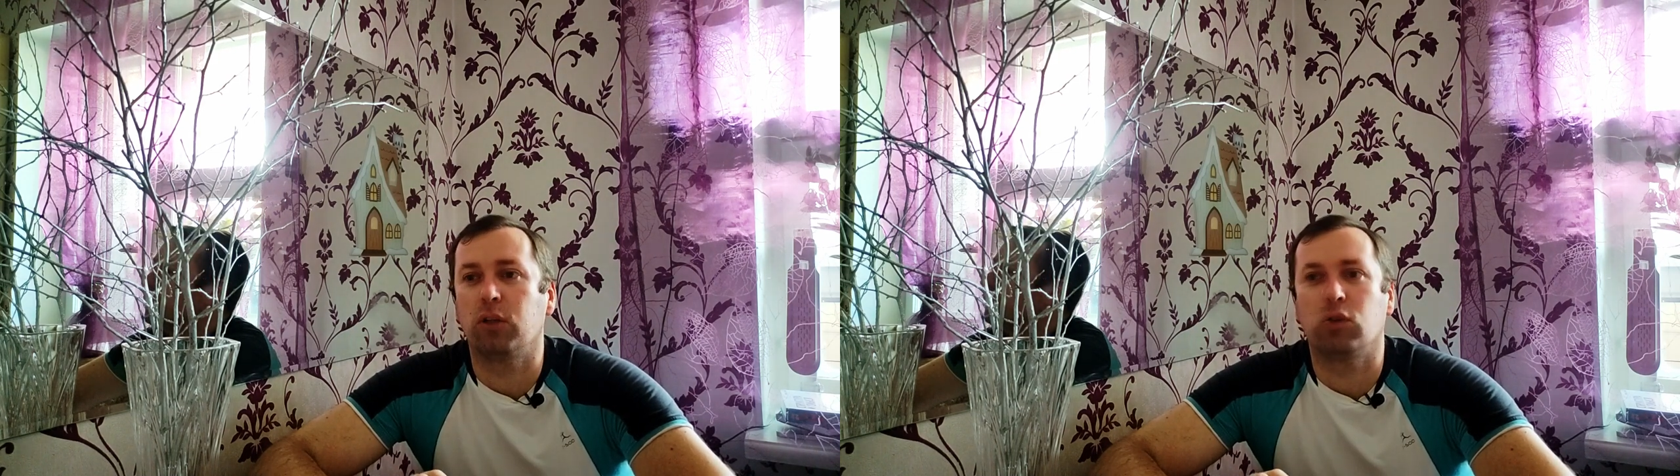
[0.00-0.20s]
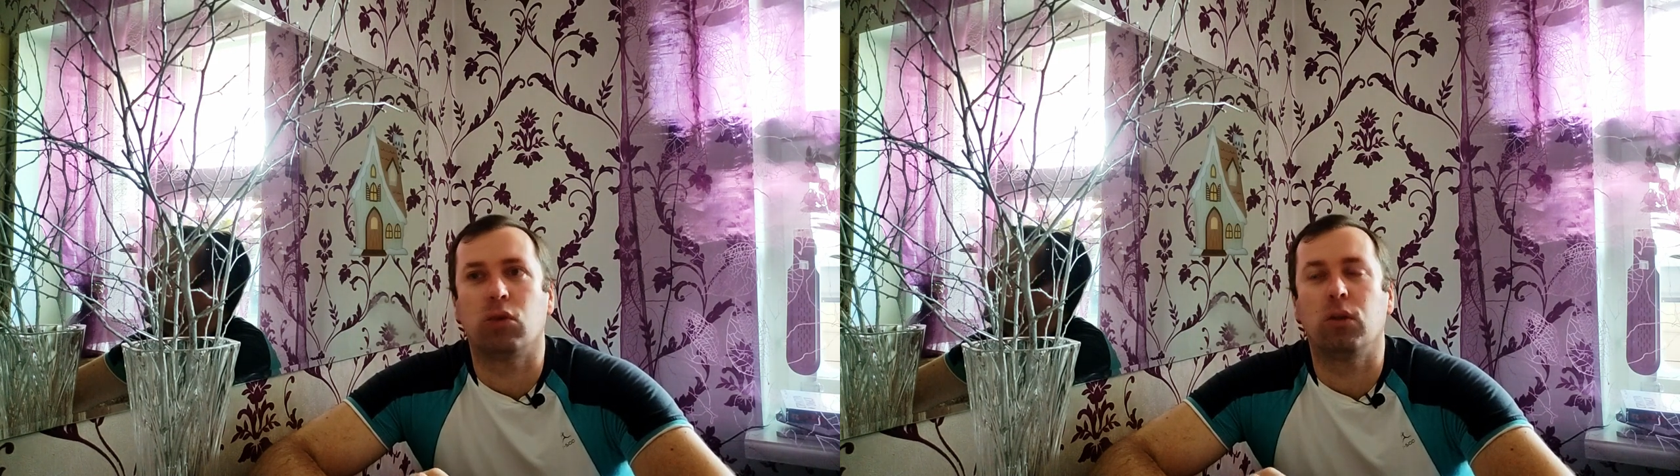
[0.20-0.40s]

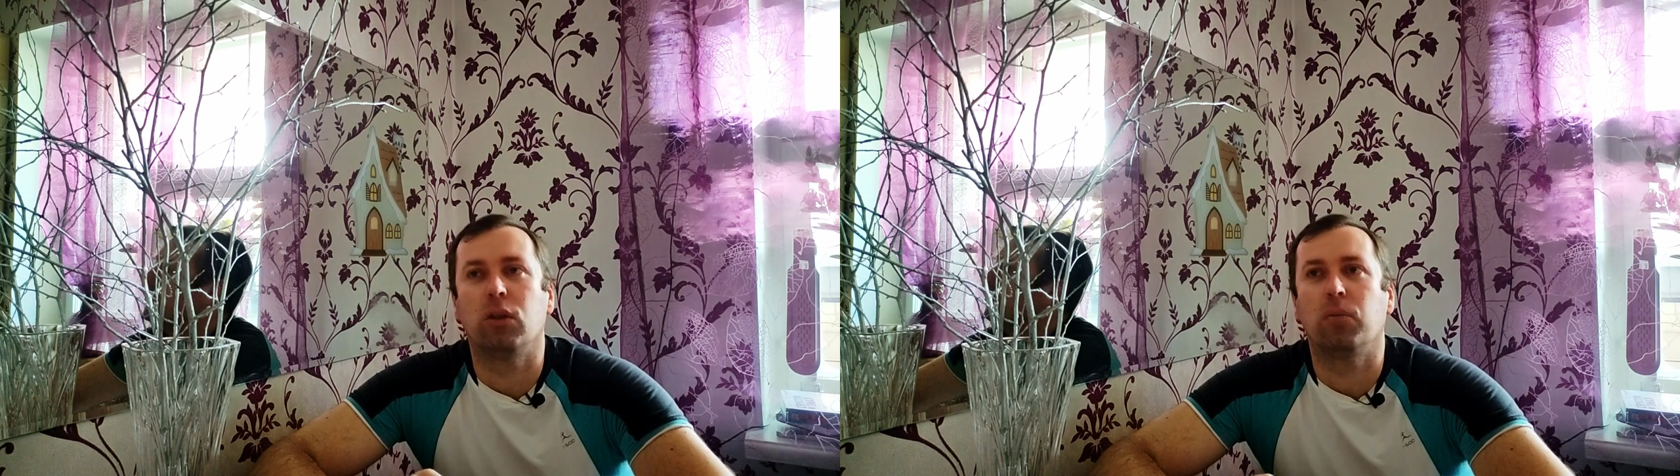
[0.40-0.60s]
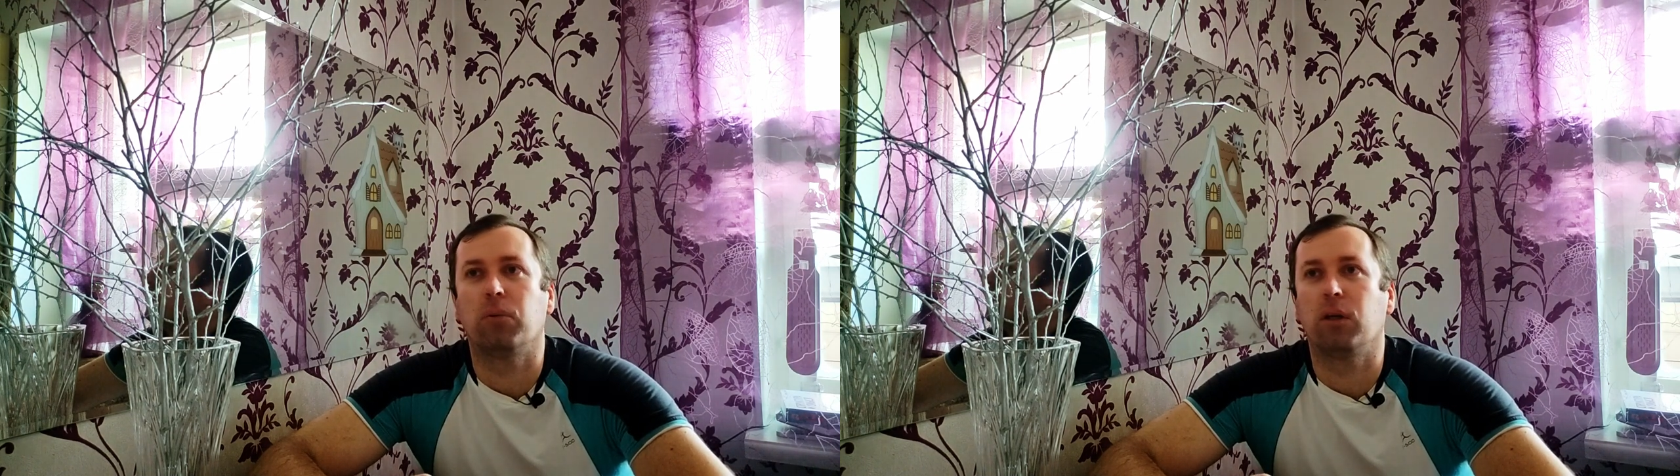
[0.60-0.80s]
что они
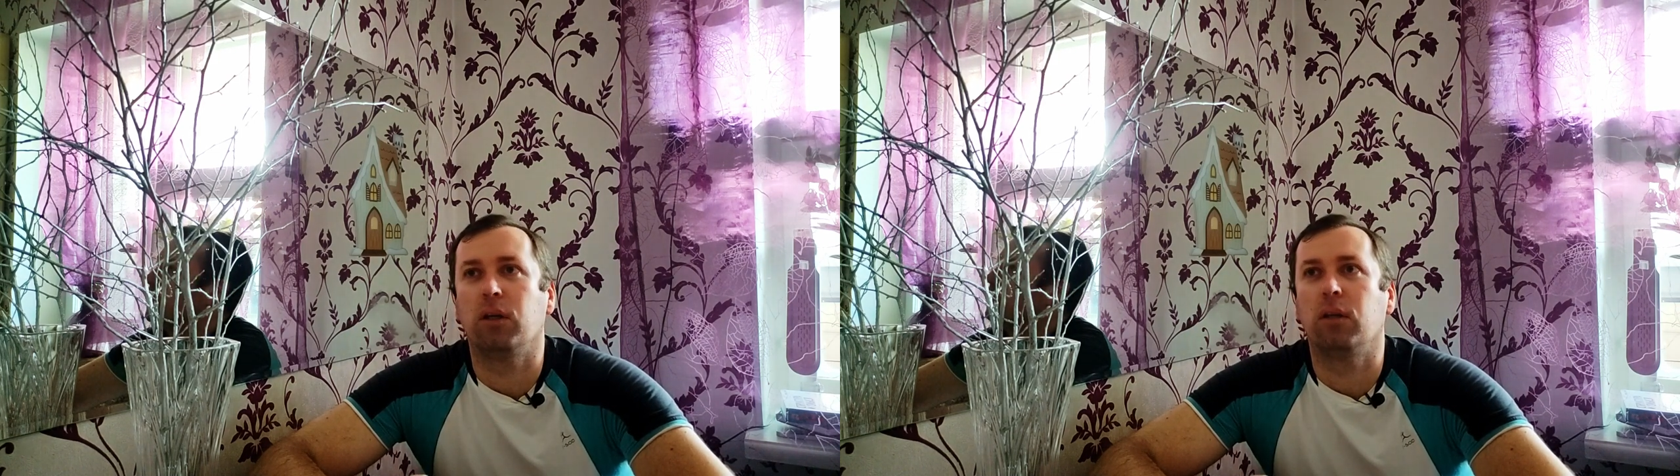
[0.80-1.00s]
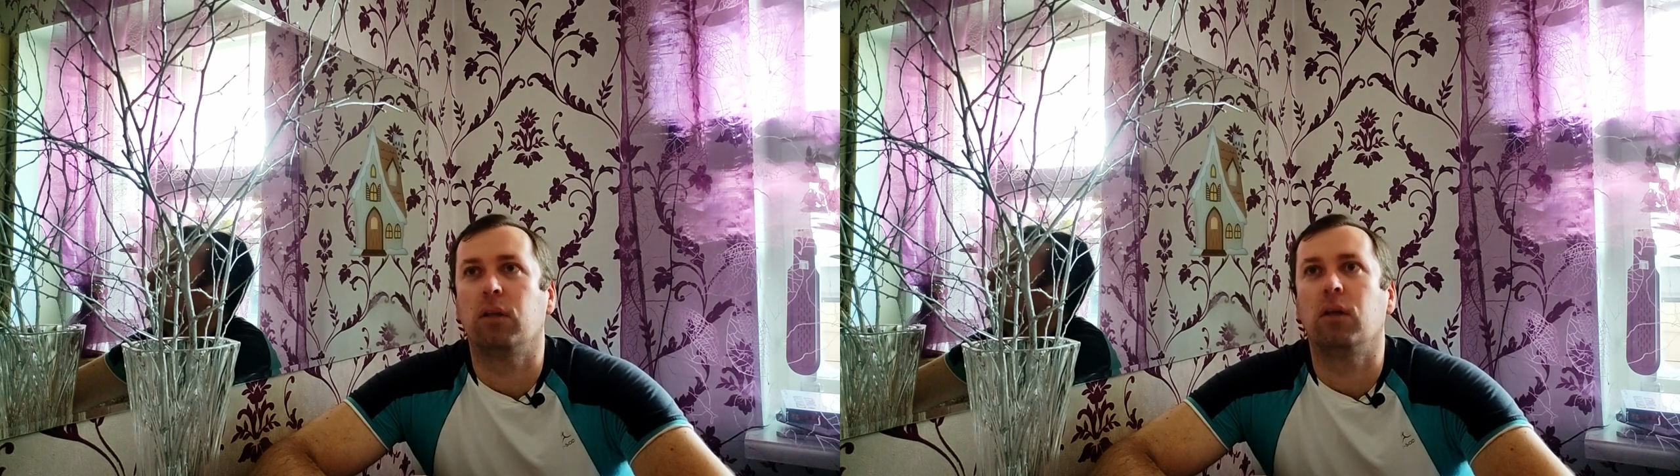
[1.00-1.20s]
там
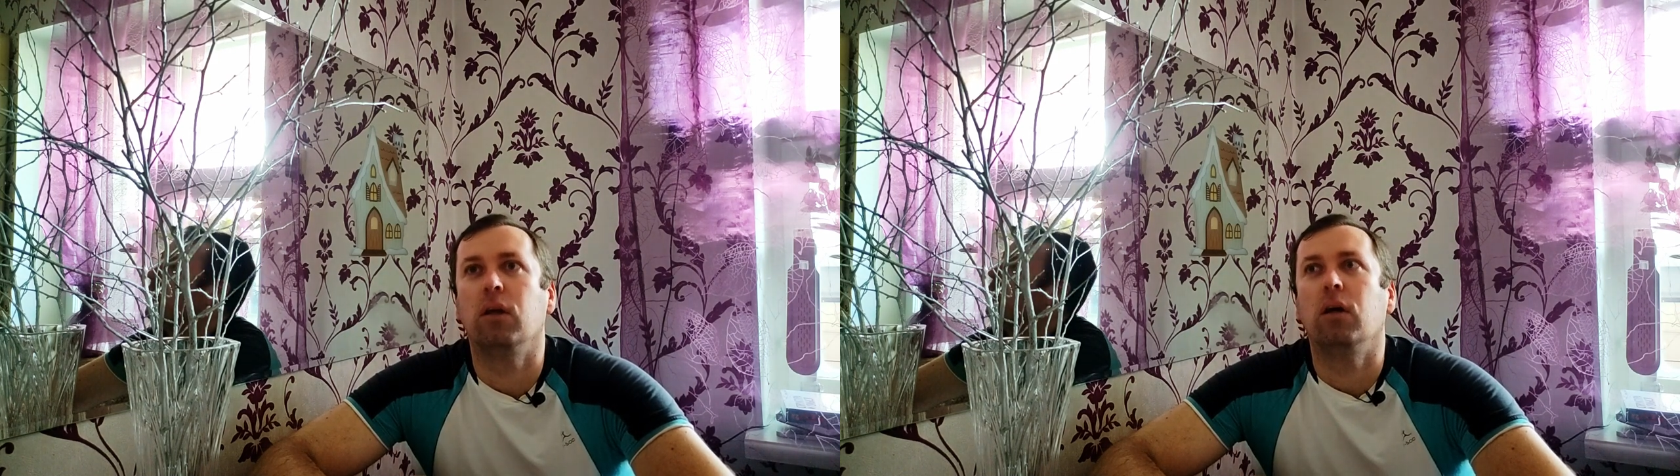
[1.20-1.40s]
какие-то